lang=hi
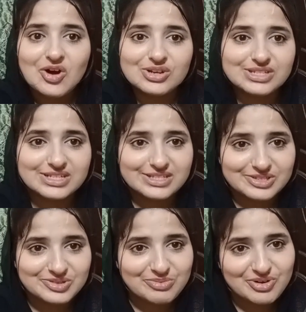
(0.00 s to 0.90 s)
और जिस
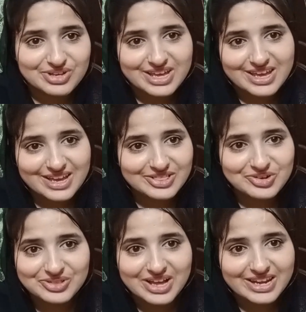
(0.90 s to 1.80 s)
दिन सुबह उठ के एक
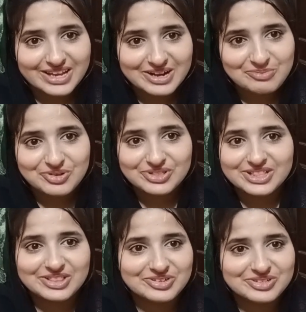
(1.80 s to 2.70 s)
दो दाने कम होते
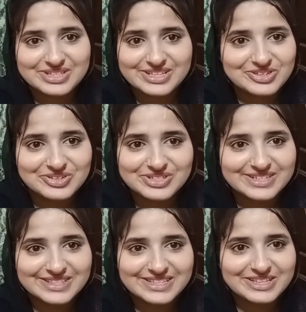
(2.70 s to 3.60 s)
थे तो उस दिन जो
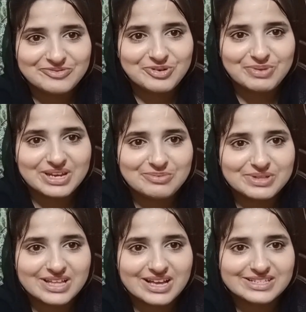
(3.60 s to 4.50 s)
गुजरती थी वो मैं नहीं
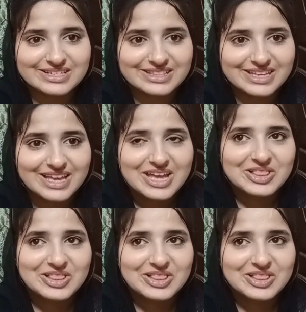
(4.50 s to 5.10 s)
बता सकती